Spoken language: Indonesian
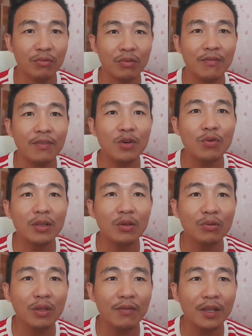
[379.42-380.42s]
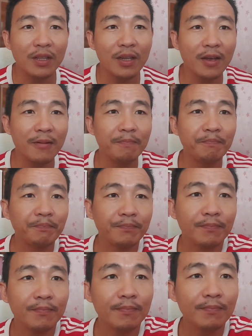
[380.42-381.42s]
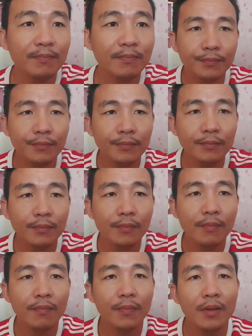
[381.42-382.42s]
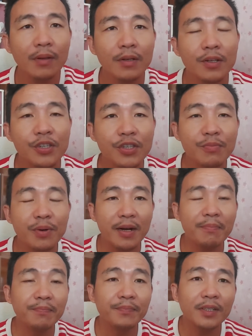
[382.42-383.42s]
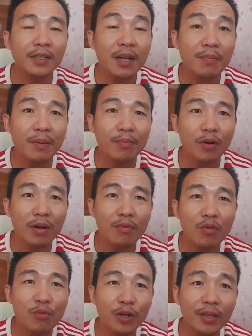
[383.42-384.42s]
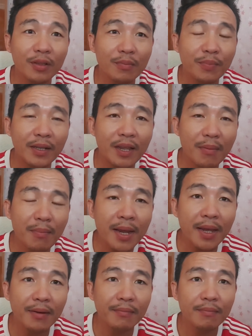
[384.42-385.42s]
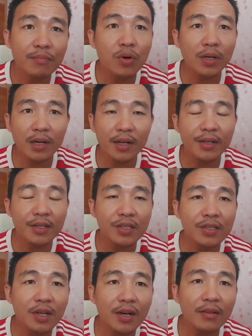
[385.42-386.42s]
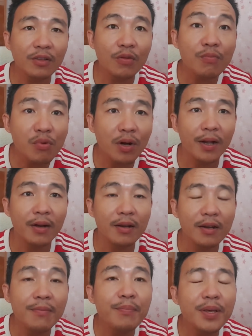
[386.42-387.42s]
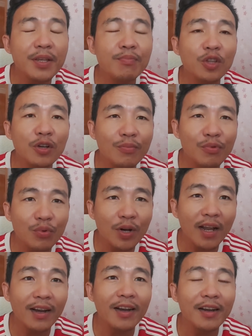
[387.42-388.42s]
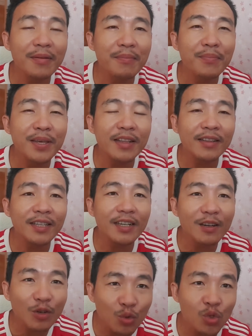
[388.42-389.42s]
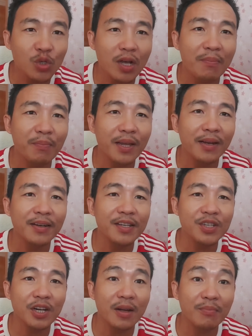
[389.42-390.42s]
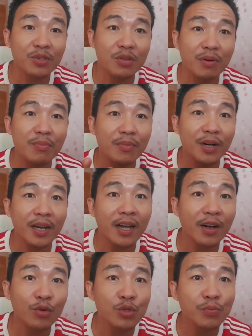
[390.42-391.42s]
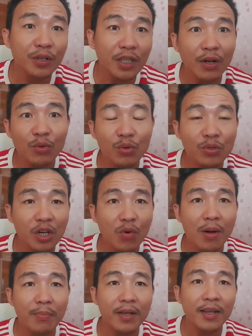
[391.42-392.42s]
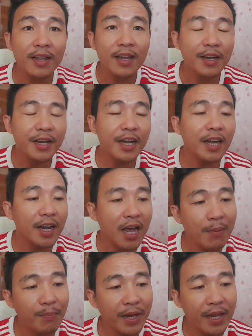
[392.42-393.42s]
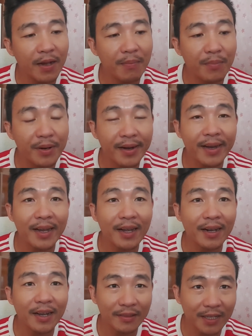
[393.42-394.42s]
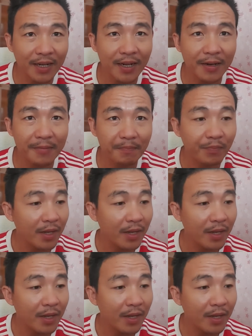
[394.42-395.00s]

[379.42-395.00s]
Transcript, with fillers: TV 2 atau TV 3. Sebab Kenapa pula mau buat di tempat yang mayang? Buatlah di secara terbuka, lebih terbuka, lebih telus apa yang dicakap sebab mereka harus bertanggung jawab dengan apa yang mereka katakan.